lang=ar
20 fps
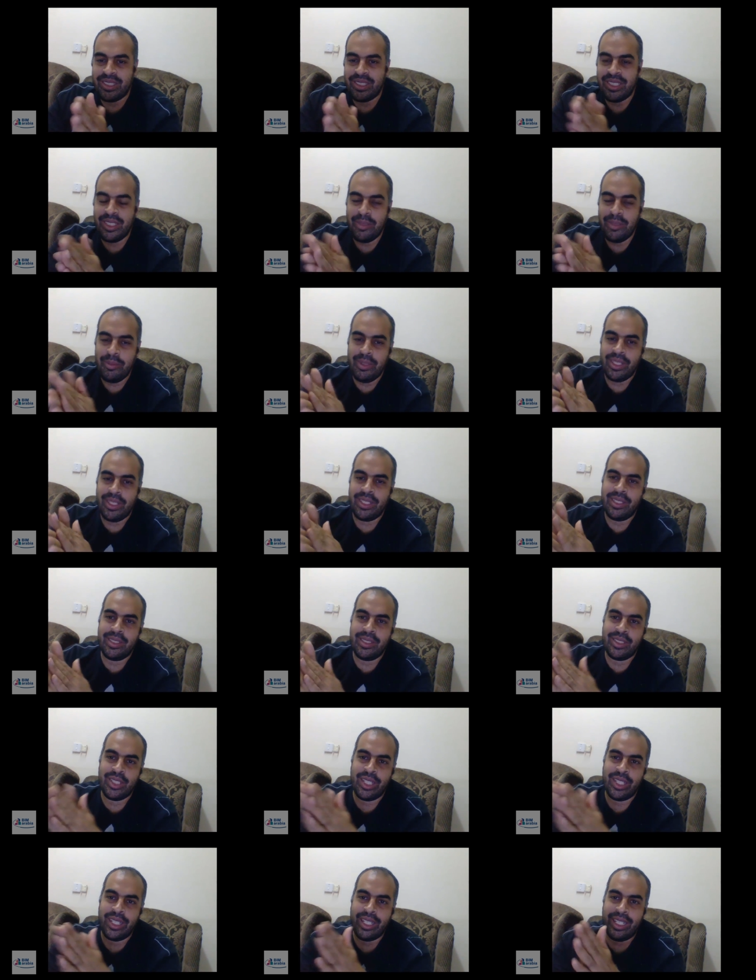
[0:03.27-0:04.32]
سليم أنا
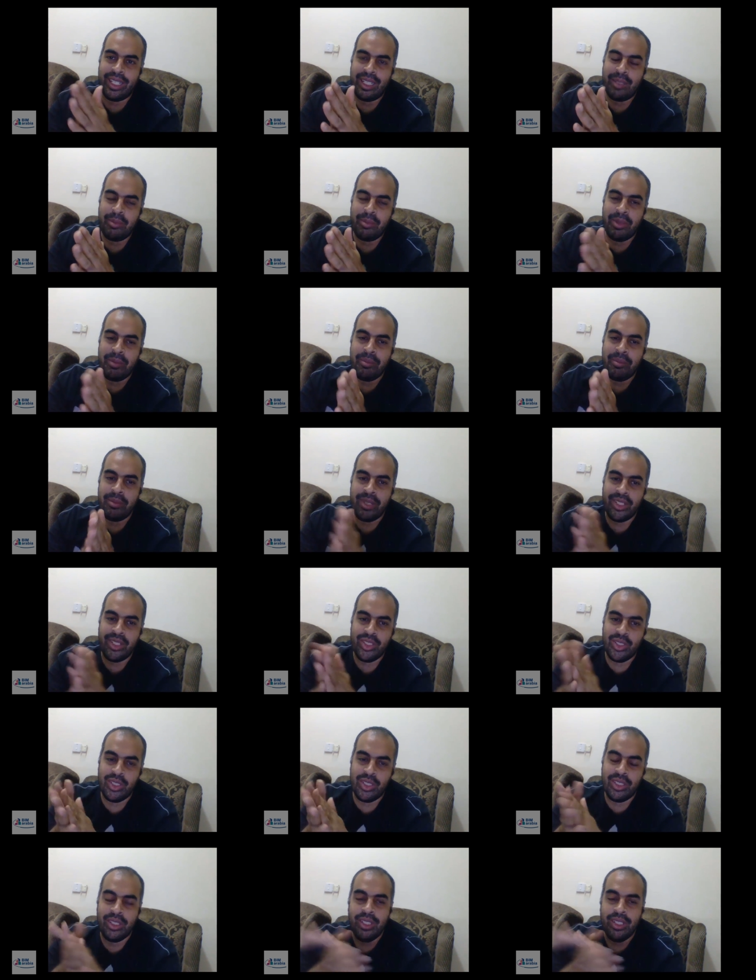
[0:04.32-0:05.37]
شغال بيم
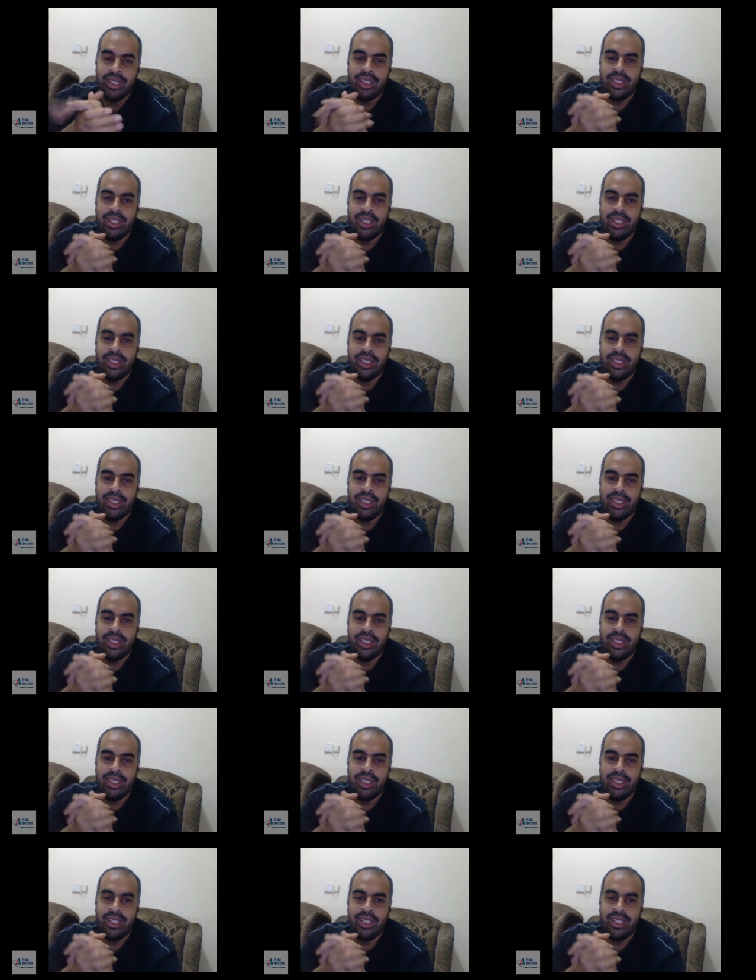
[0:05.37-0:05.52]
مانجر